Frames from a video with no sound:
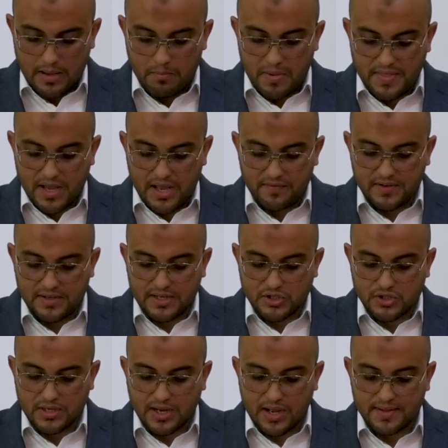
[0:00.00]
بدأ في
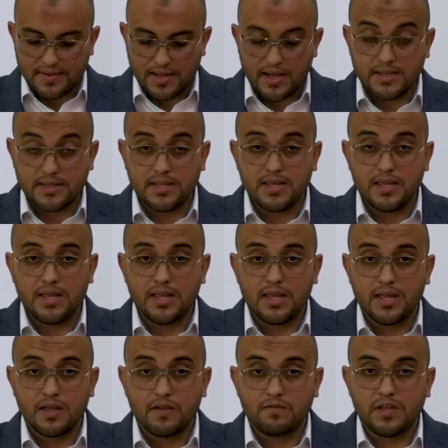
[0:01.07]
نشر قصائده
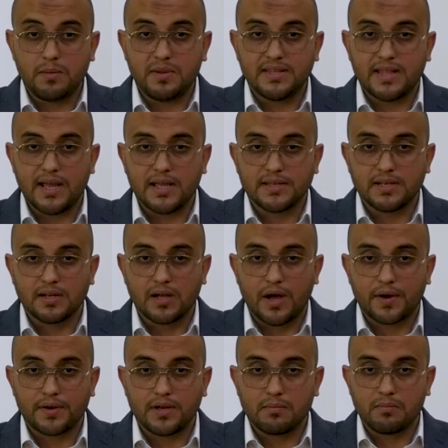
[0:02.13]
في بداية
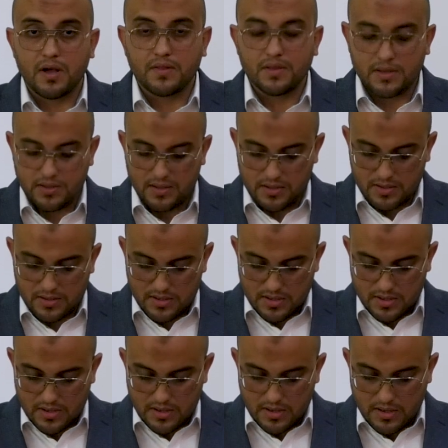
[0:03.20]
القرن الماضي
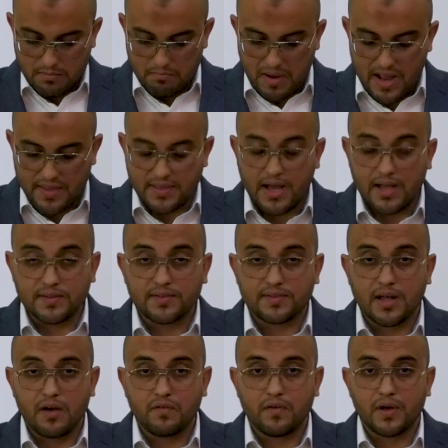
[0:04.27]
بعد أن
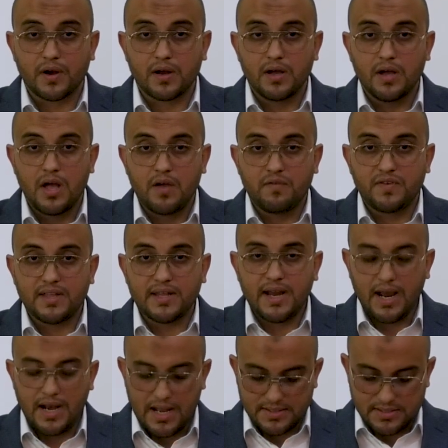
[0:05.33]
سافر في
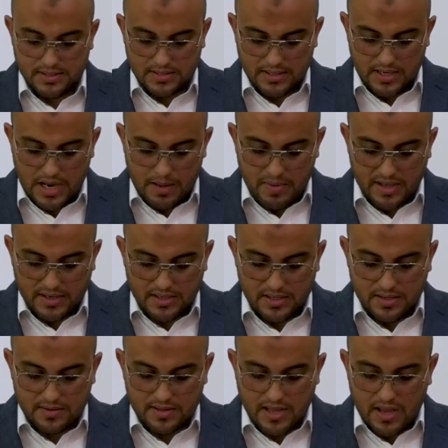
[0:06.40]
رحلة إلى
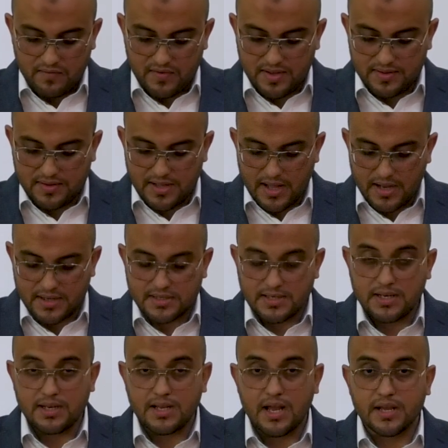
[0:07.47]
باريس في
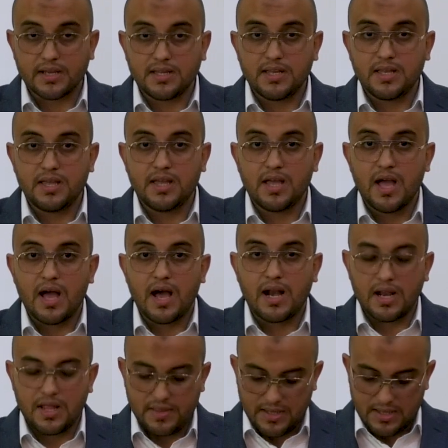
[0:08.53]
زيارة لأخيه
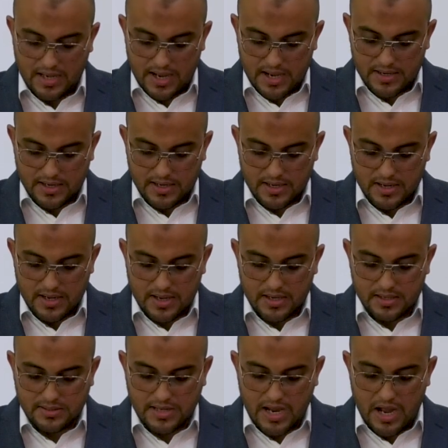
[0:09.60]
الذي كان
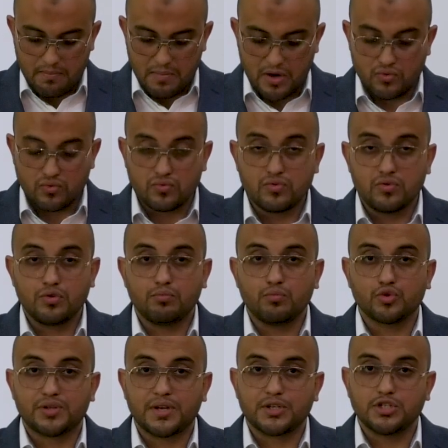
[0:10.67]
يعمل
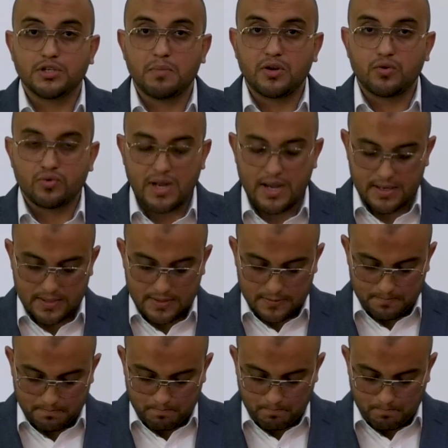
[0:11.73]
مترجما هناك